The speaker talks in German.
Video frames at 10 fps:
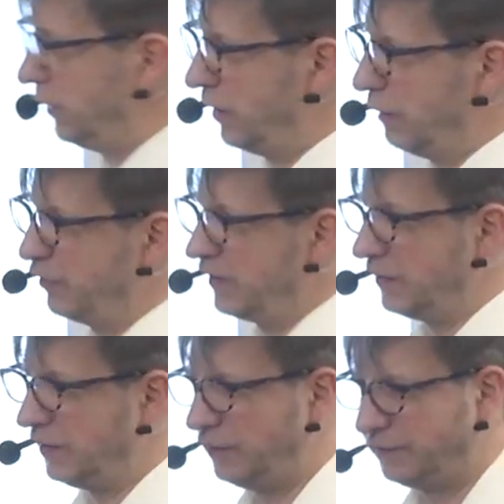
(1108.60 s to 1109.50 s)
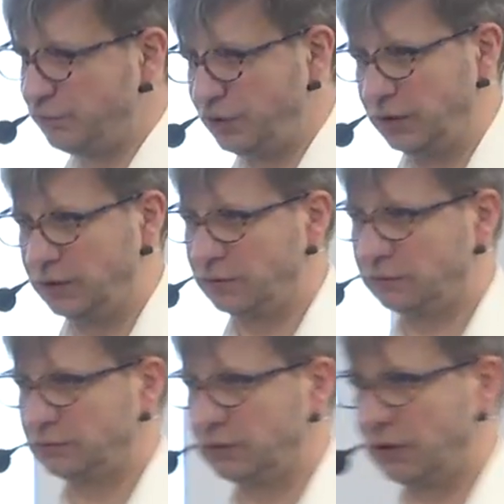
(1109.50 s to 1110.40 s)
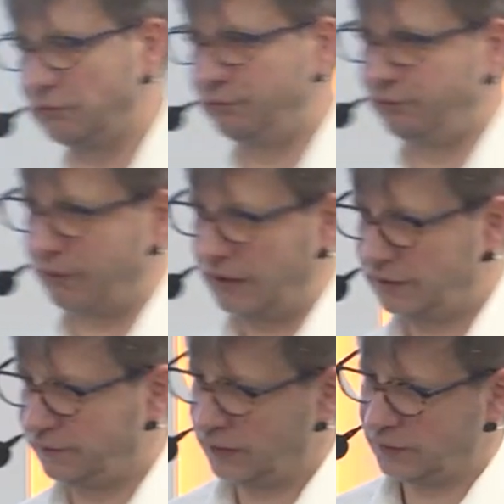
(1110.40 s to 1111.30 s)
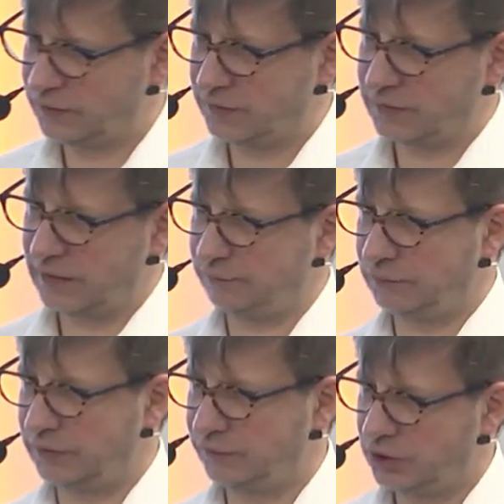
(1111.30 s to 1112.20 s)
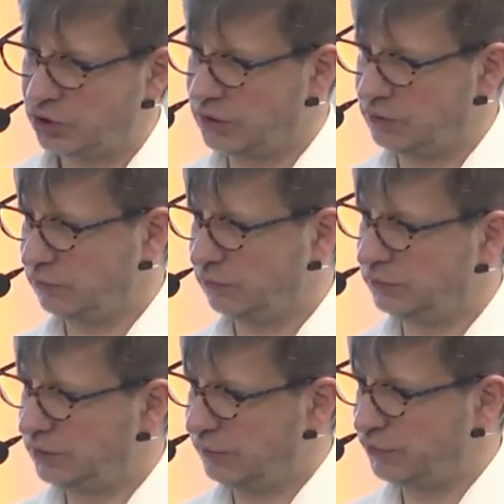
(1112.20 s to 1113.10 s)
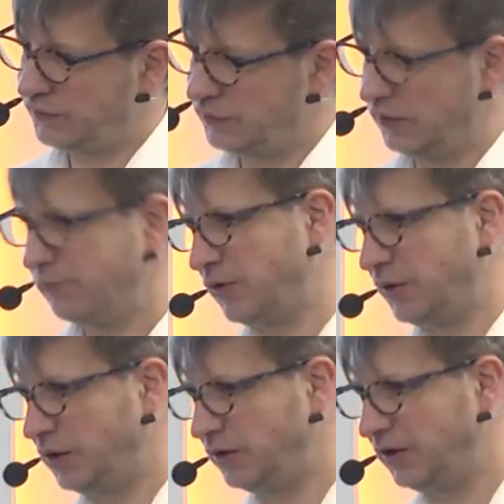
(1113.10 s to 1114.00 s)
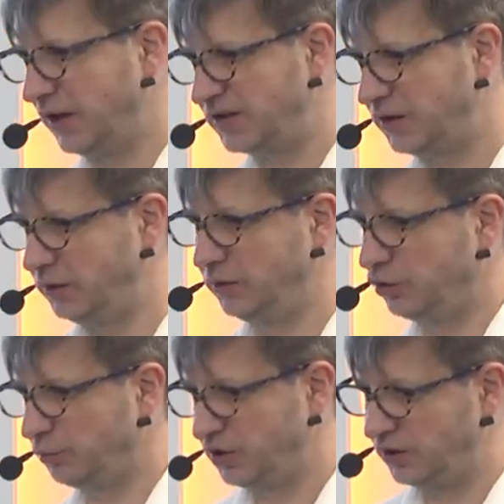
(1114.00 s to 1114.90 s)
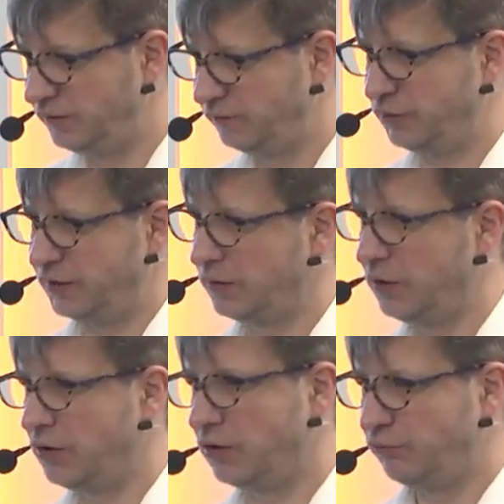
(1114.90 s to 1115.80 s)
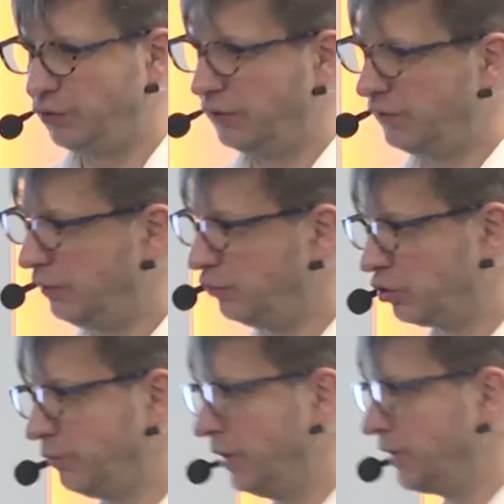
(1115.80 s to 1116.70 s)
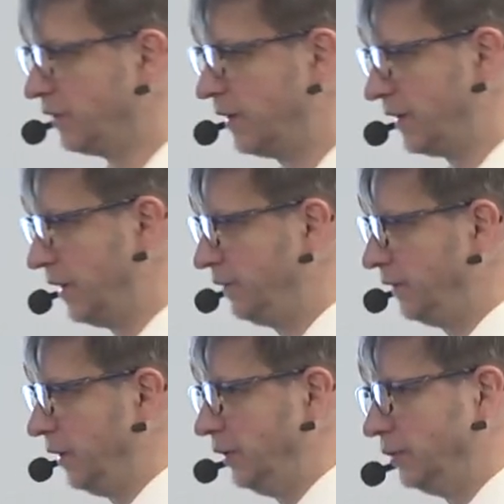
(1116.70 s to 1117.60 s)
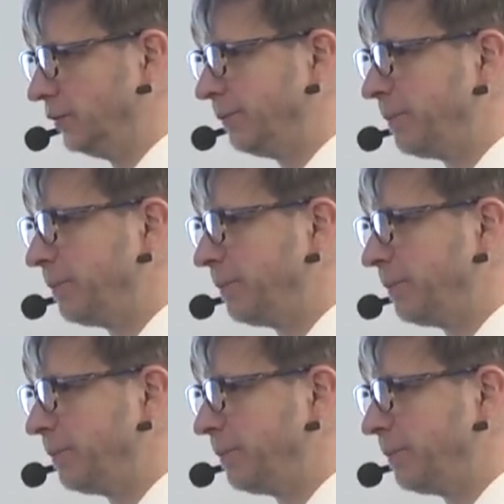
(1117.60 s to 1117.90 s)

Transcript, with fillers: die Kapazität vom Gate. Und beide Werte zusammen, der Widerstand und die Kapazität macht eigentlich ein RC-Glied, sprich Tiefpass und bestimmt also unser Zeitverhalten.